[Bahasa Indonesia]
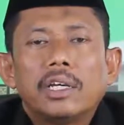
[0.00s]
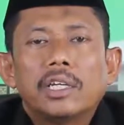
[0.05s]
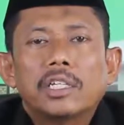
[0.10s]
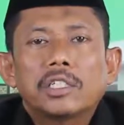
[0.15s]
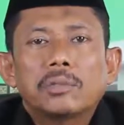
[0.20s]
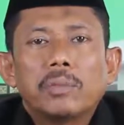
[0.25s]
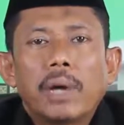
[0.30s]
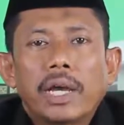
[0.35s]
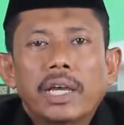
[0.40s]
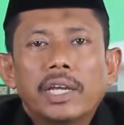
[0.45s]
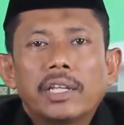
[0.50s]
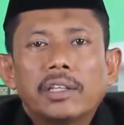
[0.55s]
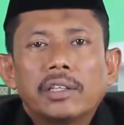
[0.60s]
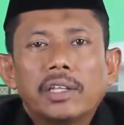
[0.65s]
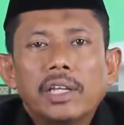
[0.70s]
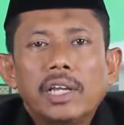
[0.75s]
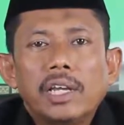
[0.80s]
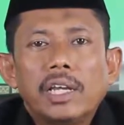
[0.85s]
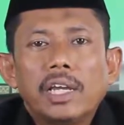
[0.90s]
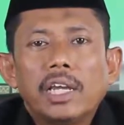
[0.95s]
Semakin
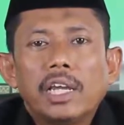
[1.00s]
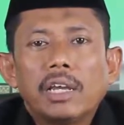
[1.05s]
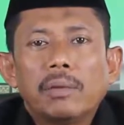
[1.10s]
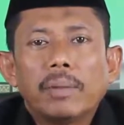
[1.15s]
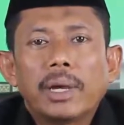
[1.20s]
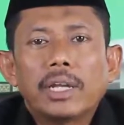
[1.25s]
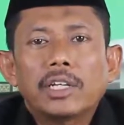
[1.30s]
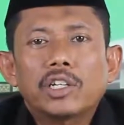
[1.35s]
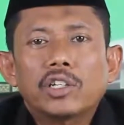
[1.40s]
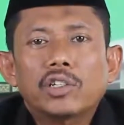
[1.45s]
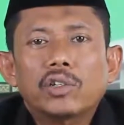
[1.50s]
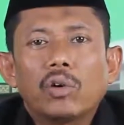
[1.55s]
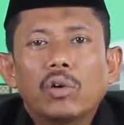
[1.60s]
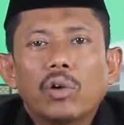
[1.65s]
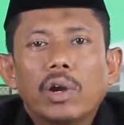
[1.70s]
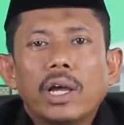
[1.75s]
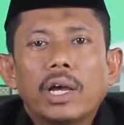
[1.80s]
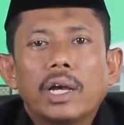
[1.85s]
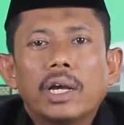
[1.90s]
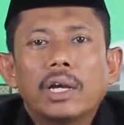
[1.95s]
tinggi iman
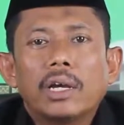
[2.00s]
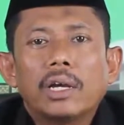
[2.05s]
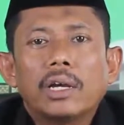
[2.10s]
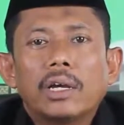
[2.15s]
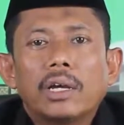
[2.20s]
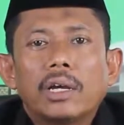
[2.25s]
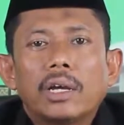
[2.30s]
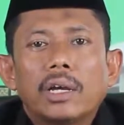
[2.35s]
seseorang,